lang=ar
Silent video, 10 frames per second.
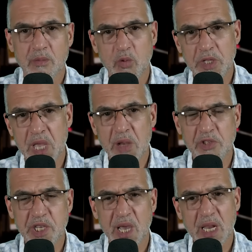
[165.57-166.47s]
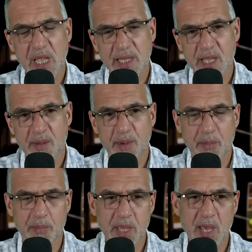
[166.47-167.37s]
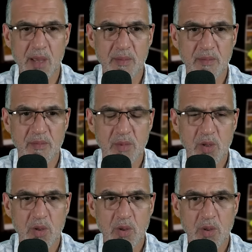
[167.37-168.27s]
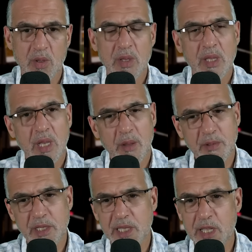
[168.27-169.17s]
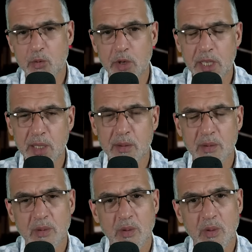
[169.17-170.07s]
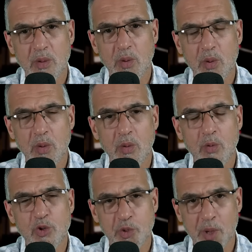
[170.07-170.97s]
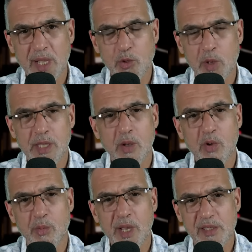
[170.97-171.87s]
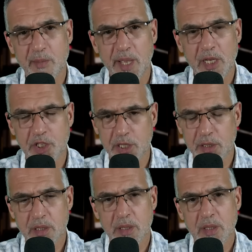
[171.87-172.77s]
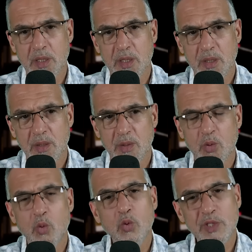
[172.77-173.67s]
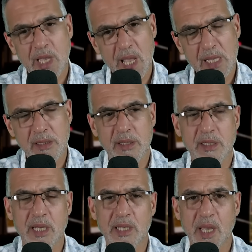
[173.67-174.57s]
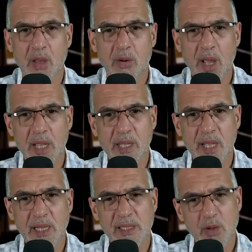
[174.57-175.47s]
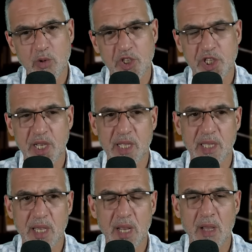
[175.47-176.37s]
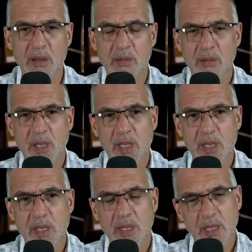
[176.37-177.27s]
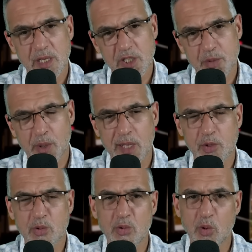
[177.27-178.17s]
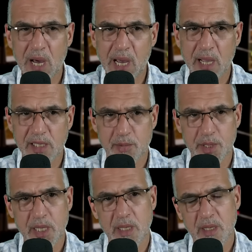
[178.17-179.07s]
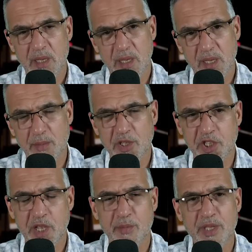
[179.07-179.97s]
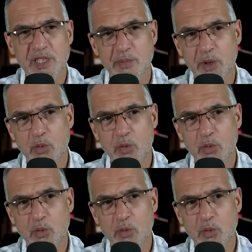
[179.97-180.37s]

ولدها وشي قال انها مربياه قبضت هذا الوليد وجبراته انه يمارس معها الجنس وتقالت هضره اخرى ان حتى ولد الجيران ديالها جبراتو وغرات به كما الشأن بالنسبة